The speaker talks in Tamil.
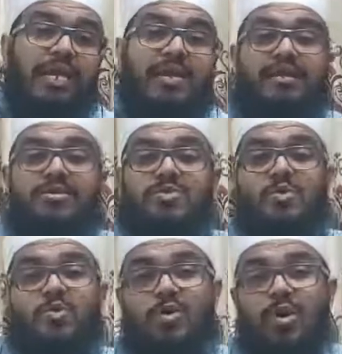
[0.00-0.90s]
என்று
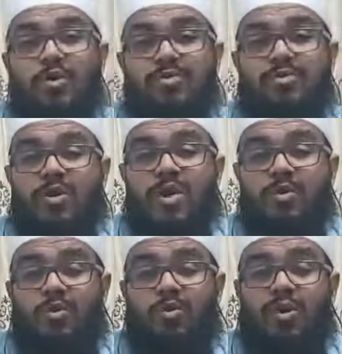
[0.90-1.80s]
கூறவும்
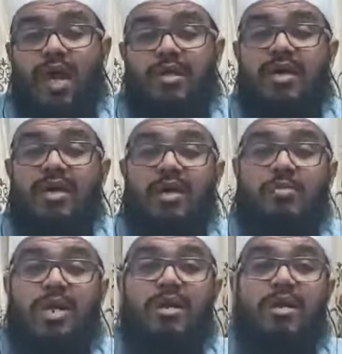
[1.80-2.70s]
சொல்லவும் கூடாது
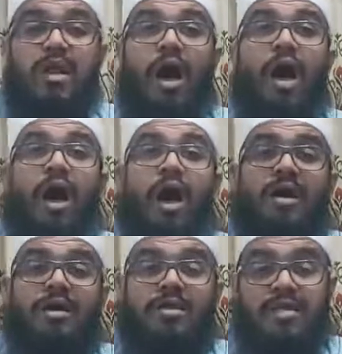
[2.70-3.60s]
பில்லா
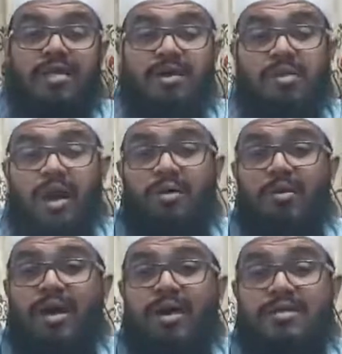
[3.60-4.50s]
என்று அதிகமாக
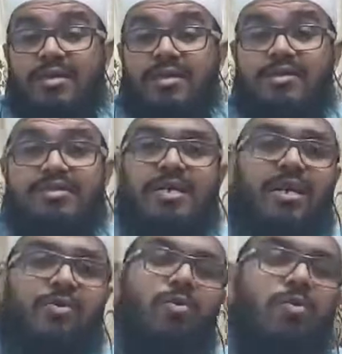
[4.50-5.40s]
வாயை திறந்து
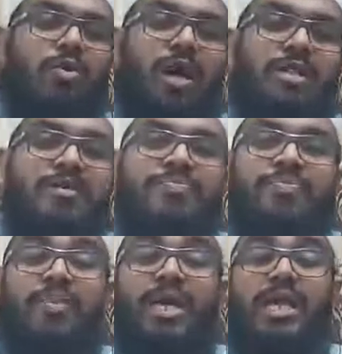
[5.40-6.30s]
செல்லவும் கூடாது
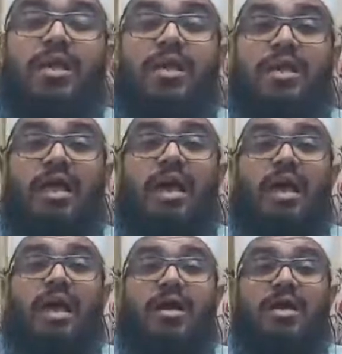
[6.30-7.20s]

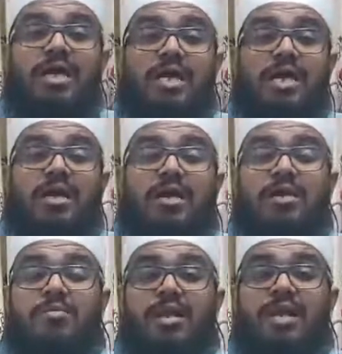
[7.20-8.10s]
பில்லாஹி
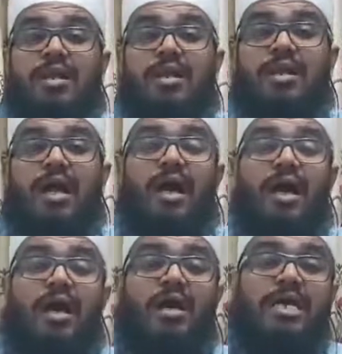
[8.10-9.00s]

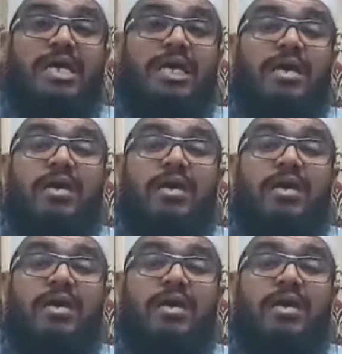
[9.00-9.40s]
பில்லாஹி